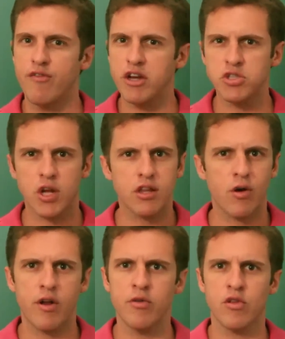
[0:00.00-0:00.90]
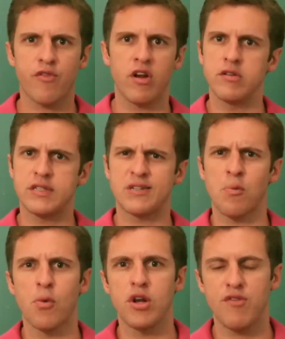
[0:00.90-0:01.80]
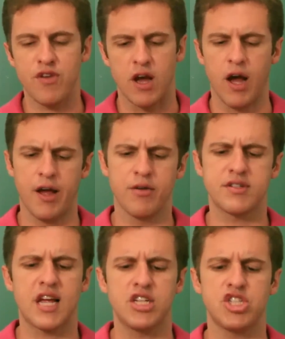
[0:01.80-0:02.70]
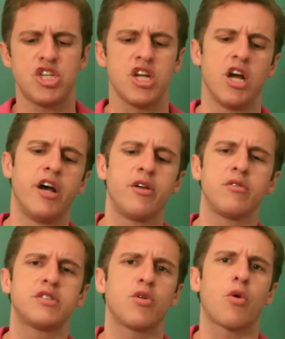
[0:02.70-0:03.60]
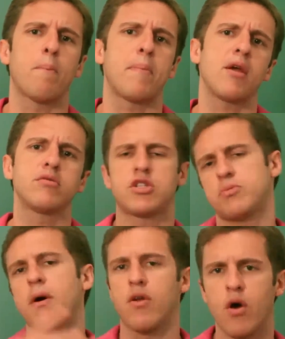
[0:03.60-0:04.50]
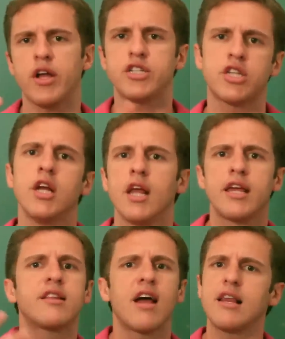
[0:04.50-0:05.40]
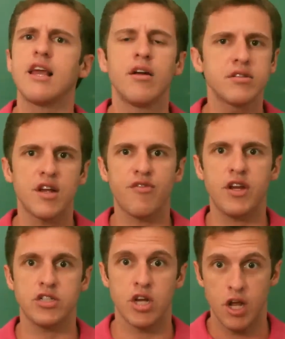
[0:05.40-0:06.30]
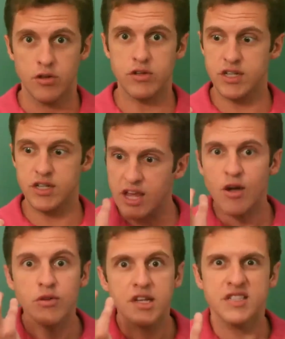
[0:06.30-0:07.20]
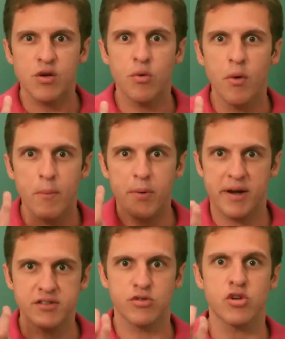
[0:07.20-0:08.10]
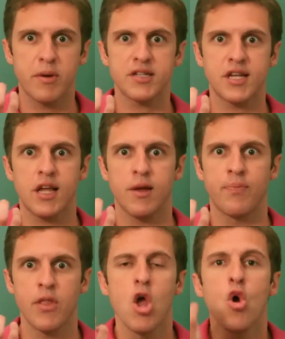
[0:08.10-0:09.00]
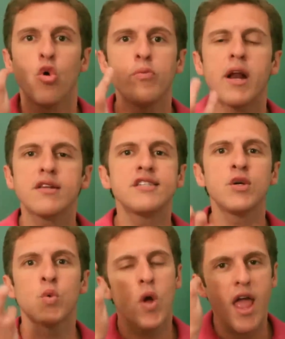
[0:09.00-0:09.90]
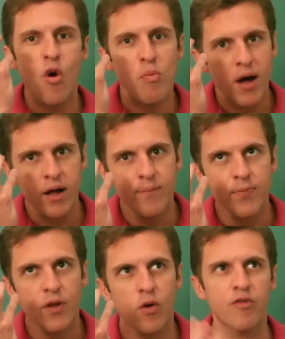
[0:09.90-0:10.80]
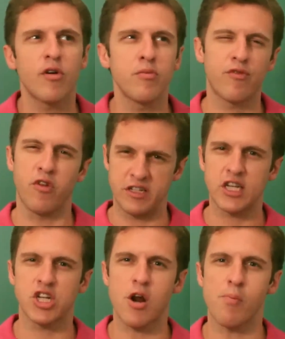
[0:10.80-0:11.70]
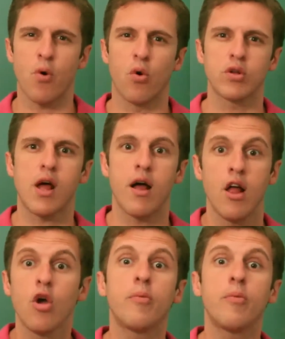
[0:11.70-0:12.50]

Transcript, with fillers: Veja que até agora eu não estou falando se são bolivianos, haitianos, europeus, espanhóis, italianos e afins. Estou dizendo o que aconteceu para o Brasil sobressair. O Brasil é uma. Vou exagerar um pouco, tá?